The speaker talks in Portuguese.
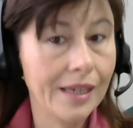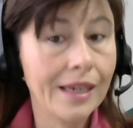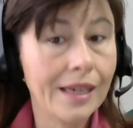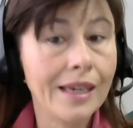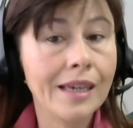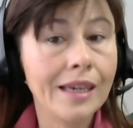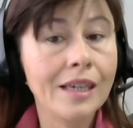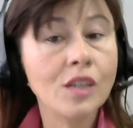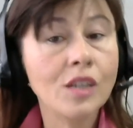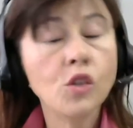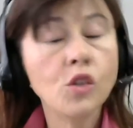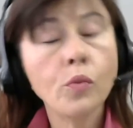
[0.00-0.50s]

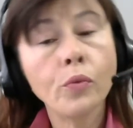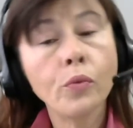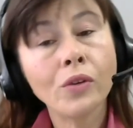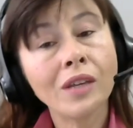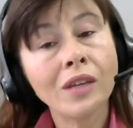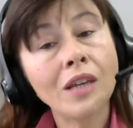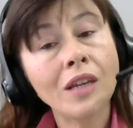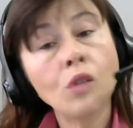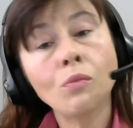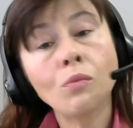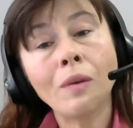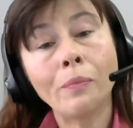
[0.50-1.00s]
Isso
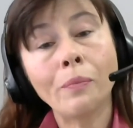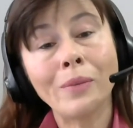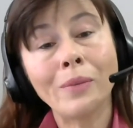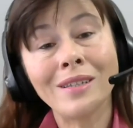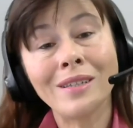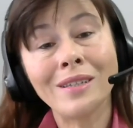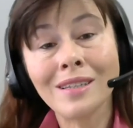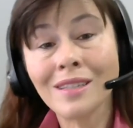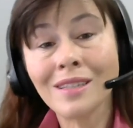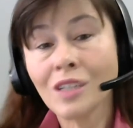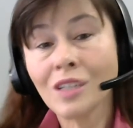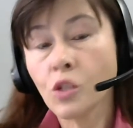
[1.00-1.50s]
porque, numa
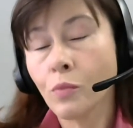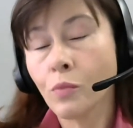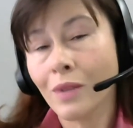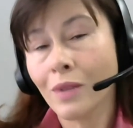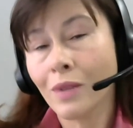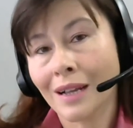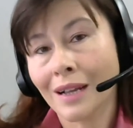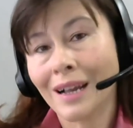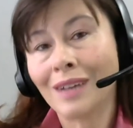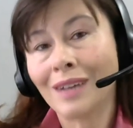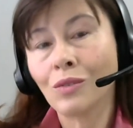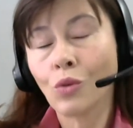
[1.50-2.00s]
pesquisa de
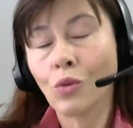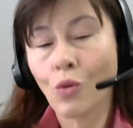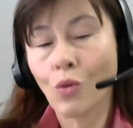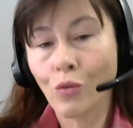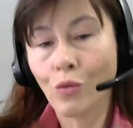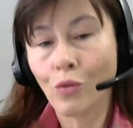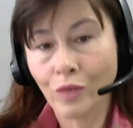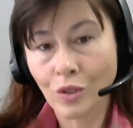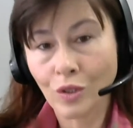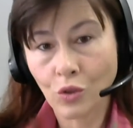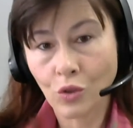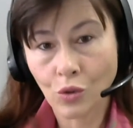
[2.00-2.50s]
mercado
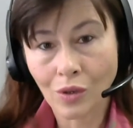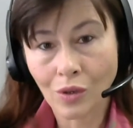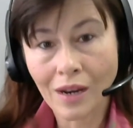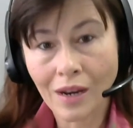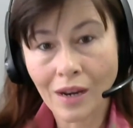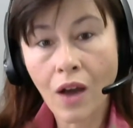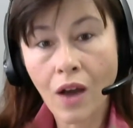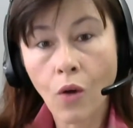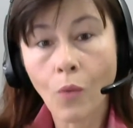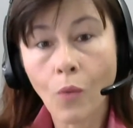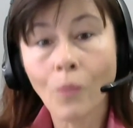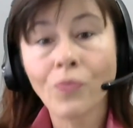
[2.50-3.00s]

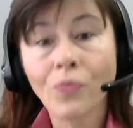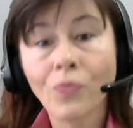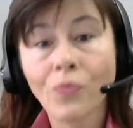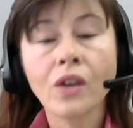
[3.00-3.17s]
convencional,